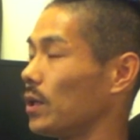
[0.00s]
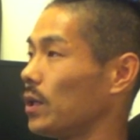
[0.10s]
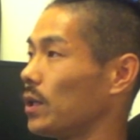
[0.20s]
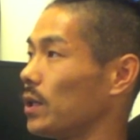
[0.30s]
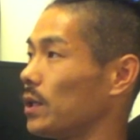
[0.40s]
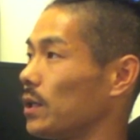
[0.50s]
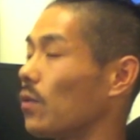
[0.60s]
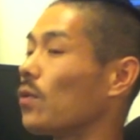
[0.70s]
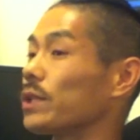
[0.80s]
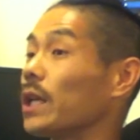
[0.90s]
ドのん
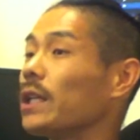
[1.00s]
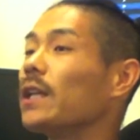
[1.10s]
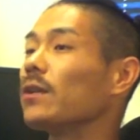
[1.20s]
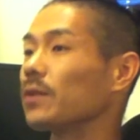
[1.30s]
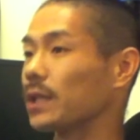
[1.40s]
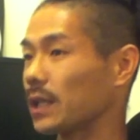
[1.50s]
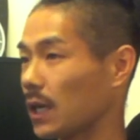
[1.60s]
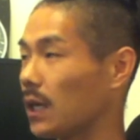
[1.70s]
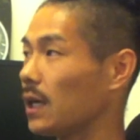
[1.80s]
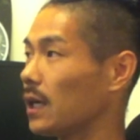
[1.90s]
高校3年の時、は
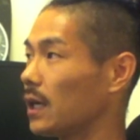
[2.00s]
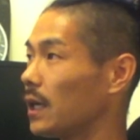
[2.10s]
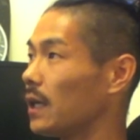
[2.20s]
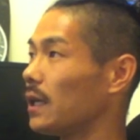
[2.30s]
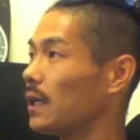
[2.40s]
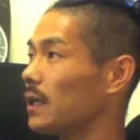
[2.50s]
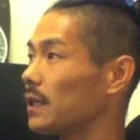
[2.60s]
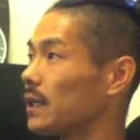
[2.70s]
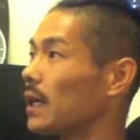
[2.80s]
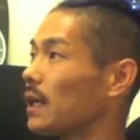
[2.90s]
い
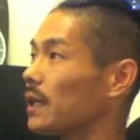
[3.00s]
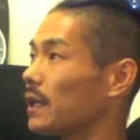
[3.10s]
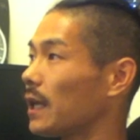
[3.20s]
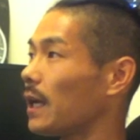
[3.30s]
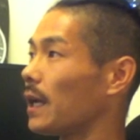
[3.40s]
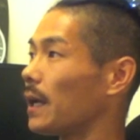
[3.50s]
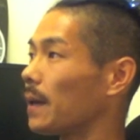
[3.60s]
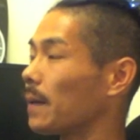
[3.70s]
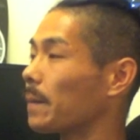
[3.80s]
聞かれて